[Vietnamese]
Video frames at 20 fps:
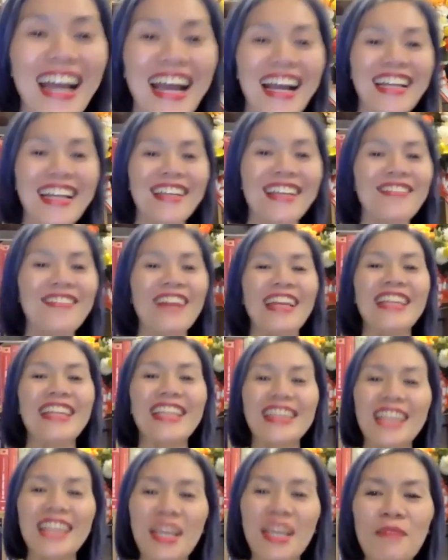Như vậy thì
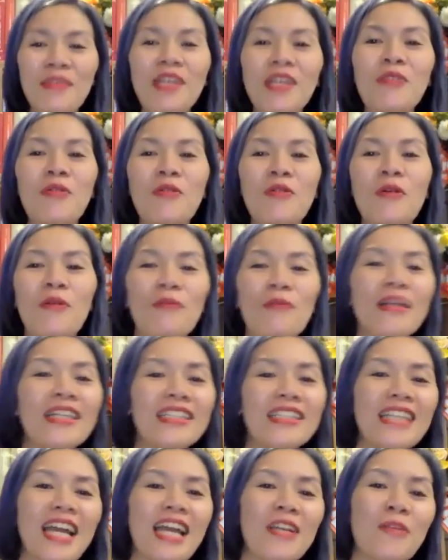tiềm thức của mình
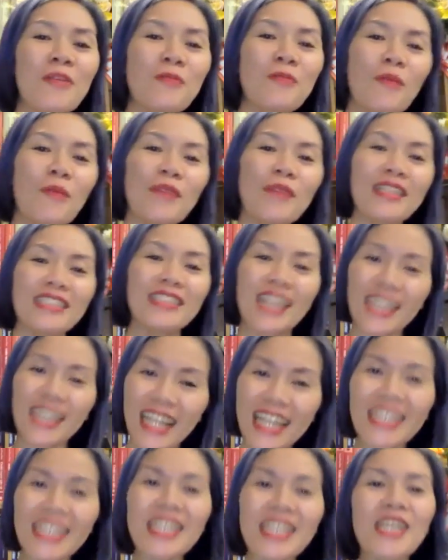sẽ giúp cho mình rất là
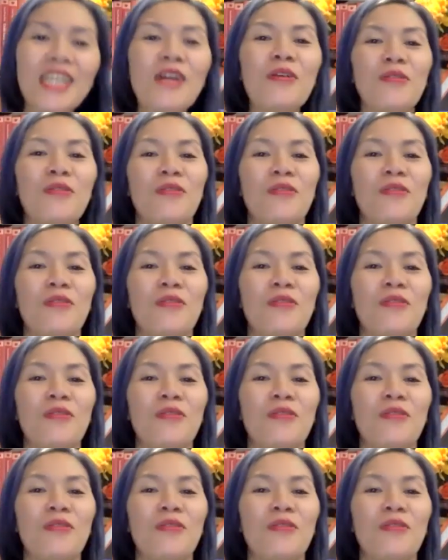nhiều